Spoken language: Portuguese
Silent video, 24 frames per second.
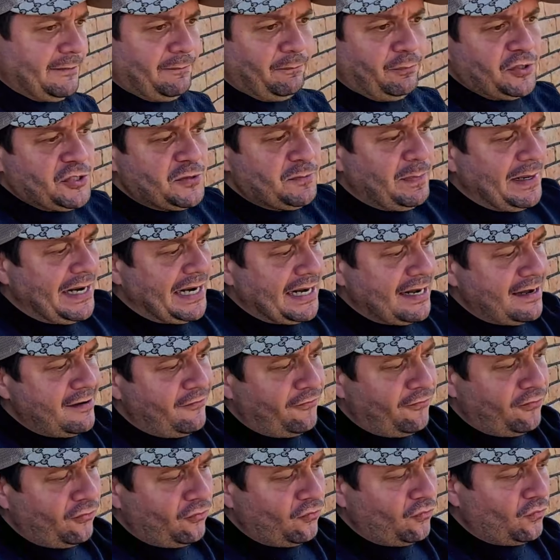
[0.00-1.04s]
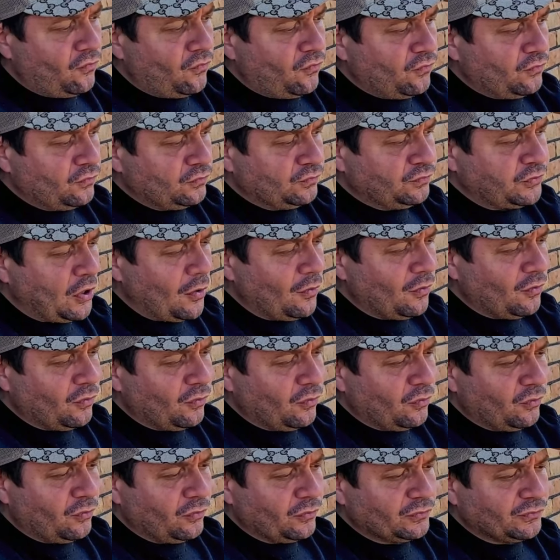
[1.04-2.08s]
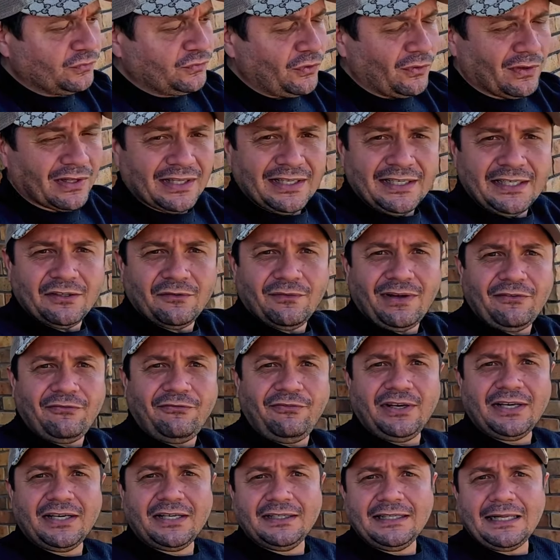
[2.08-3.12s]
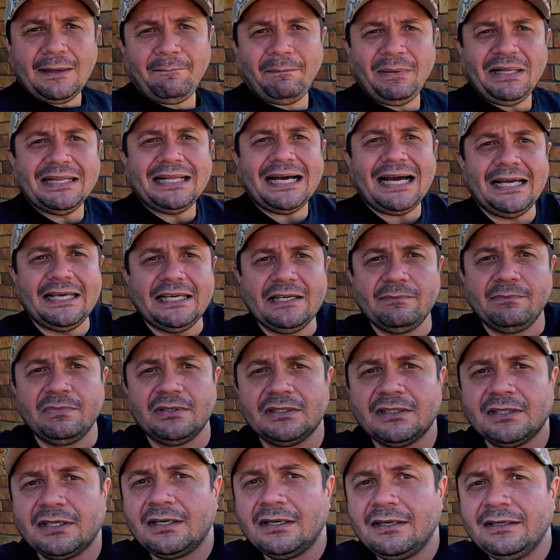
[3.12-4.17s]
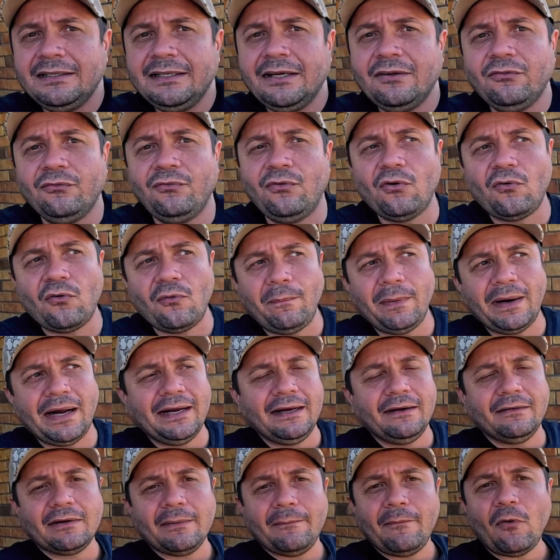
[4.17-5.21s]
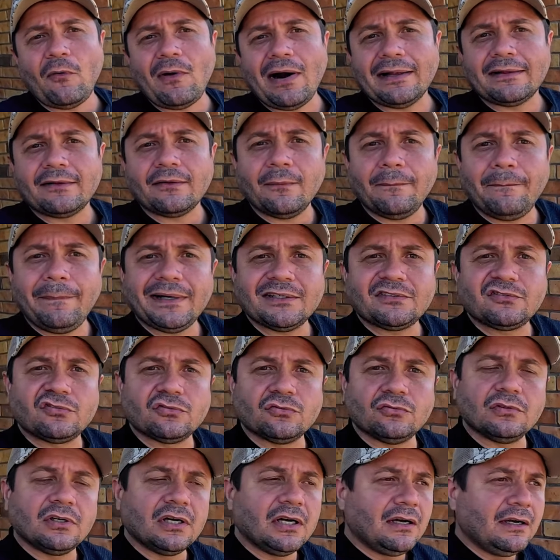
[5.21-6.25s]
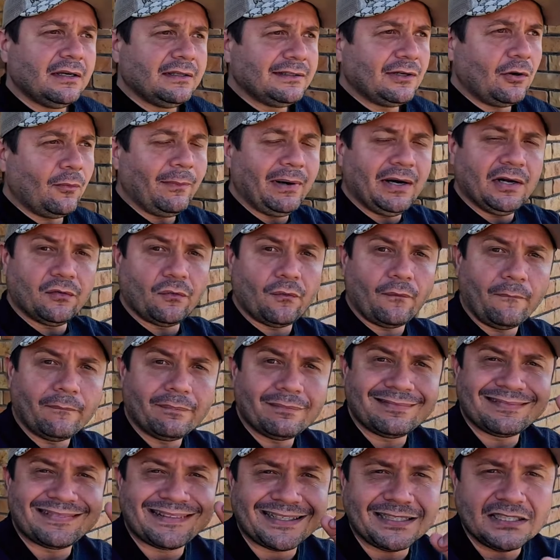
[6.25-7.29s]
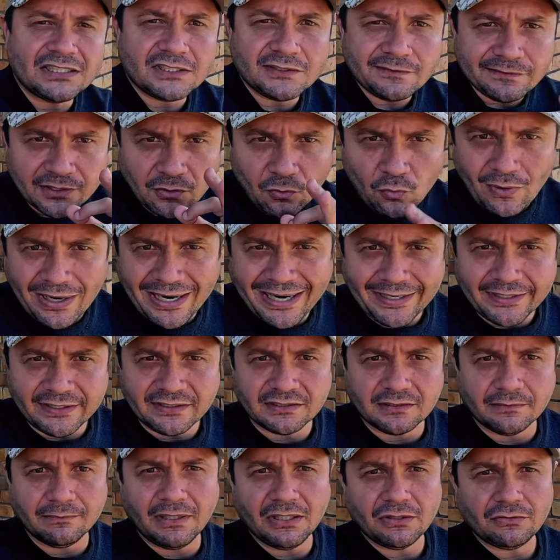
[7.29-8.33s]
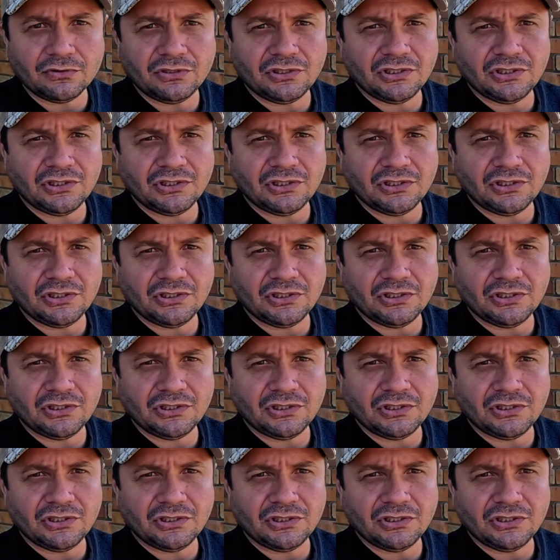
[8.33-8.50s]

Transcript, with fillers: depois pagar full fulano, aí fica na pindaíba. Não, não vou comprar não, porque meu cartão não passou. Então, mano, TransferWise, banco